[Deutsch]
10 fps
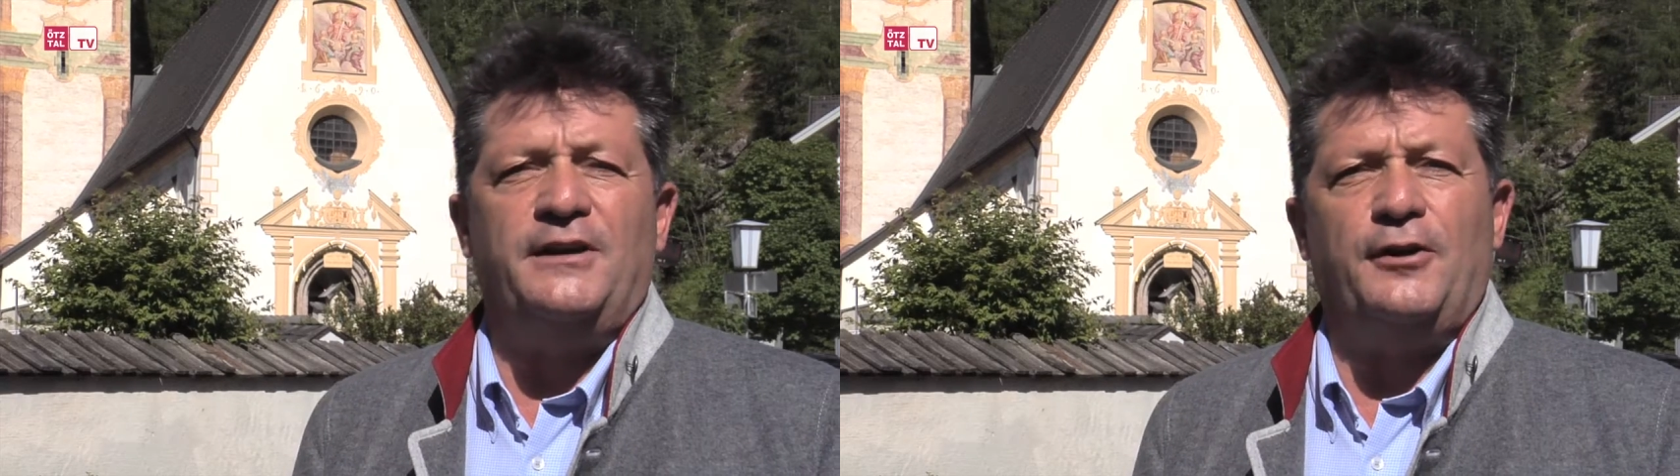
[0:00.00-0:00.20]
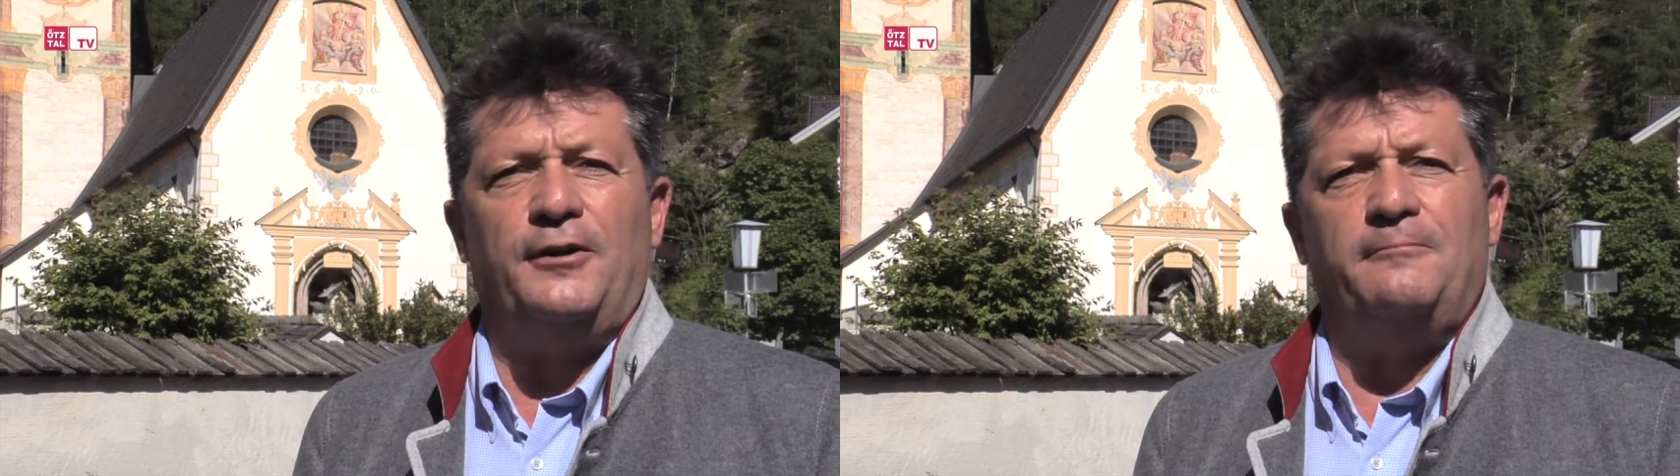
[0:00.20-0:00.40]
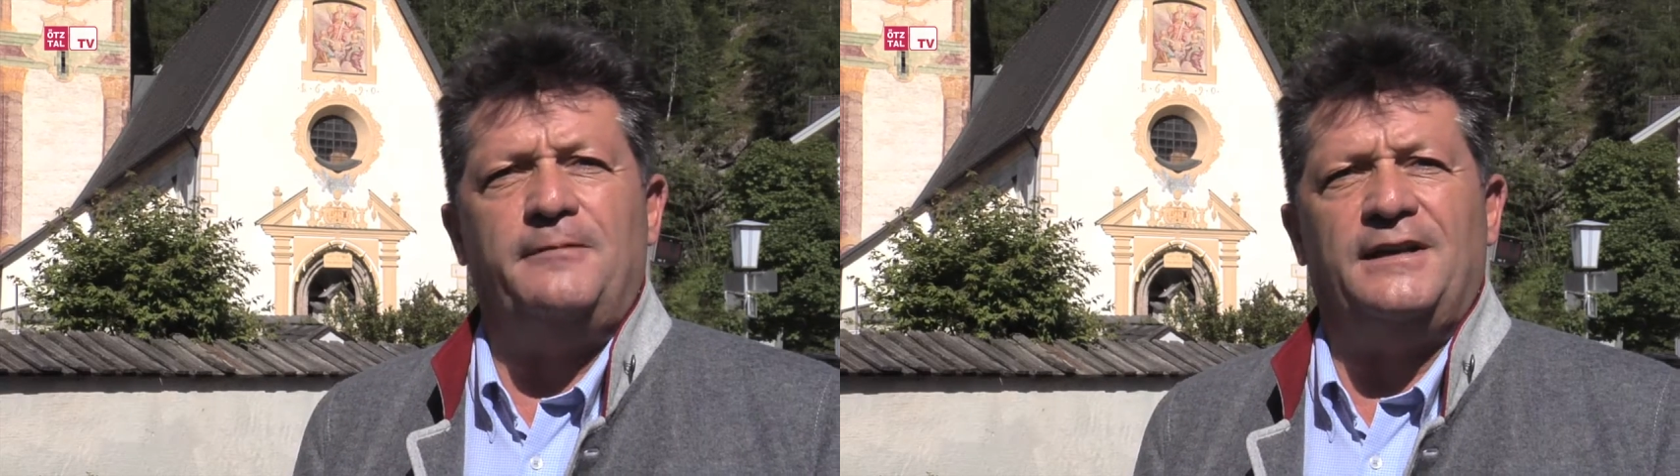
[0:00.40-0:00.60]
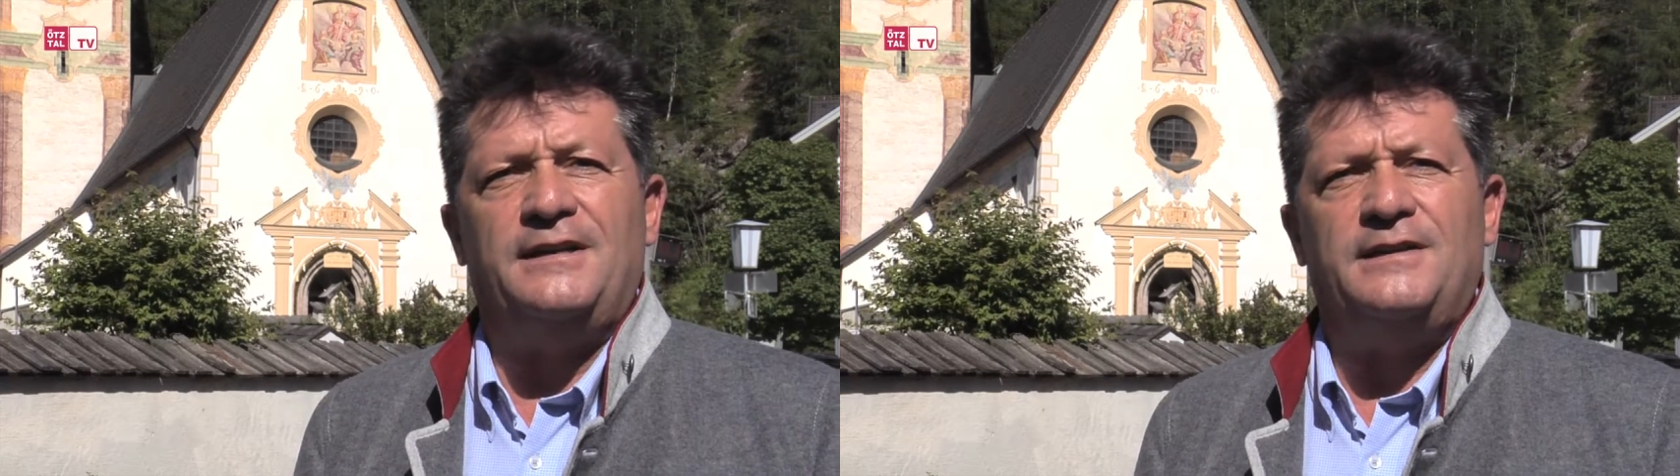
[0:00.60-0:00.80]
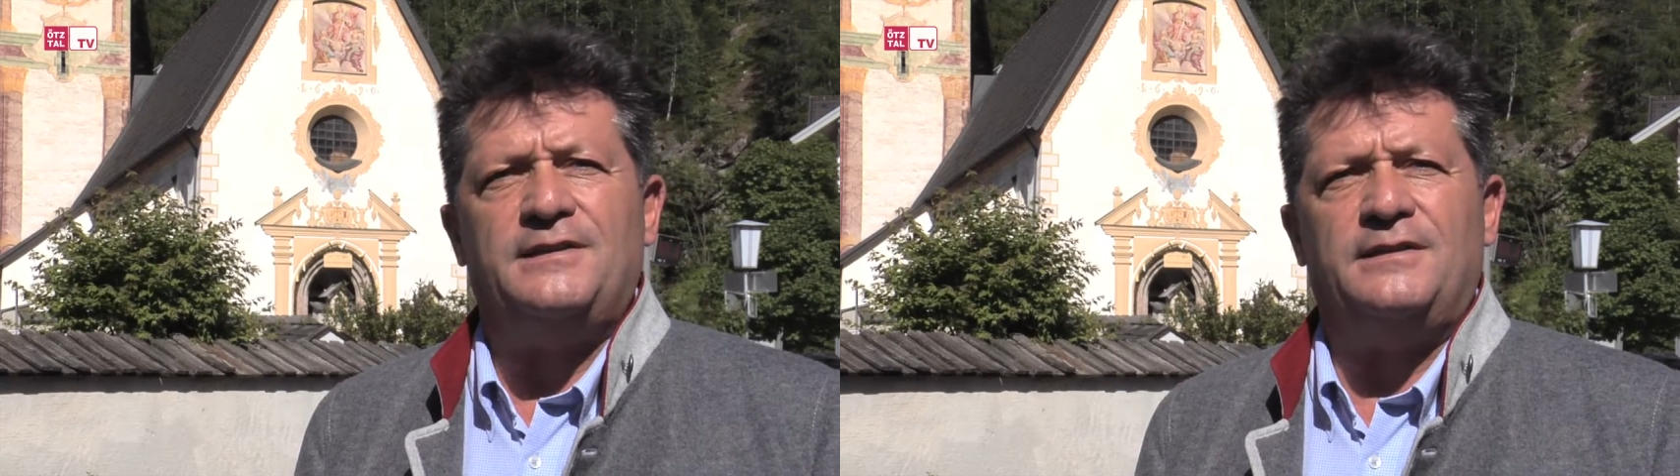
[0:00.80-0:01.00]
können wir
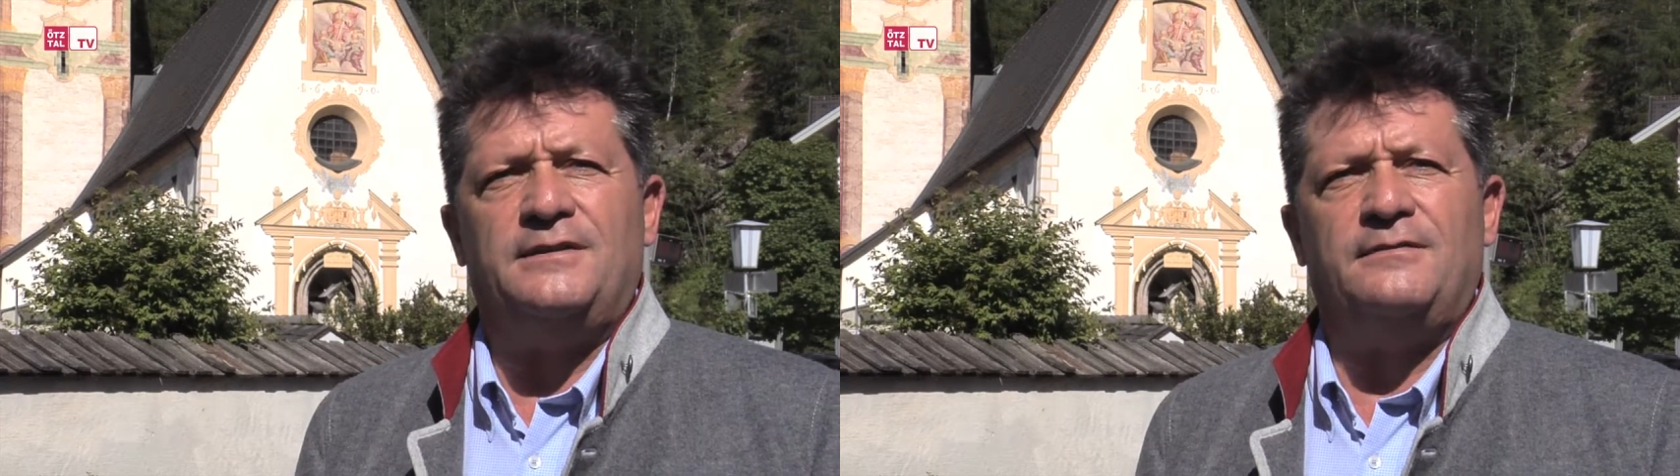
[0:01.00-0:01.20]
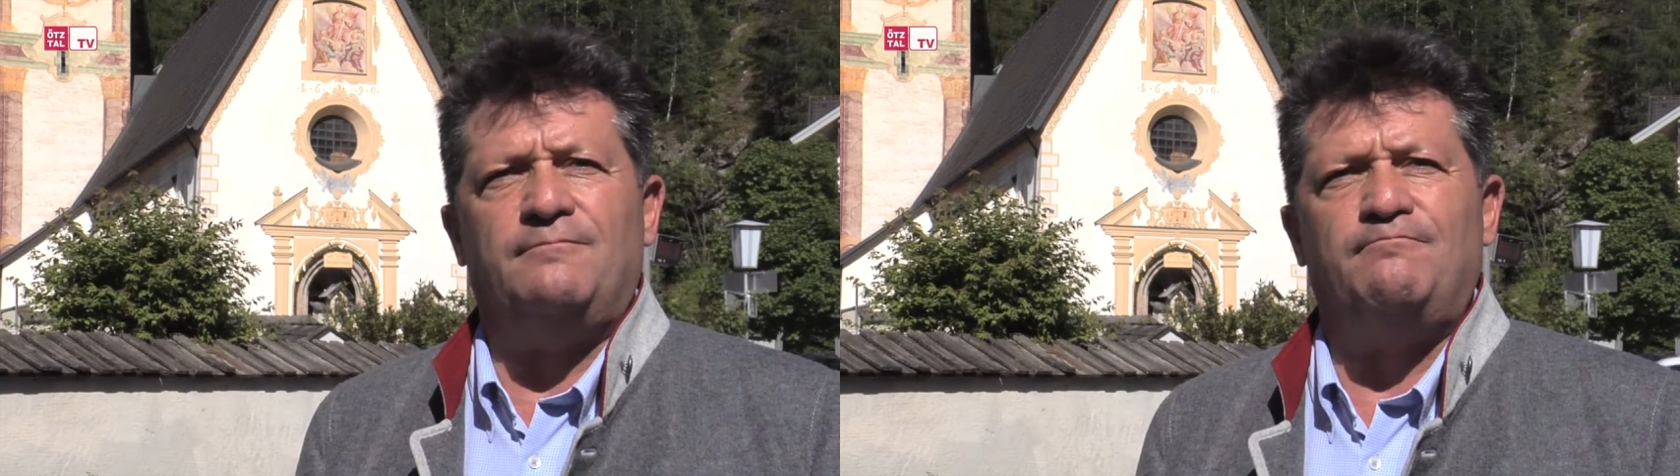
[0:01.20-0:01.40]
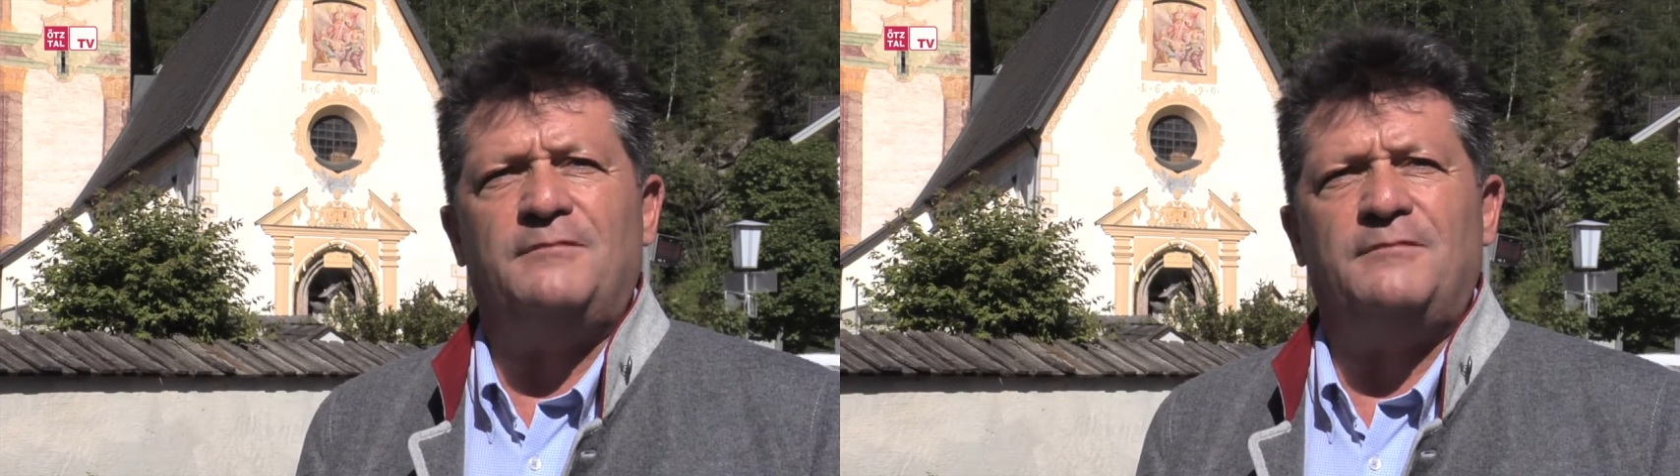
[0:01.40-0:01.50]
diesen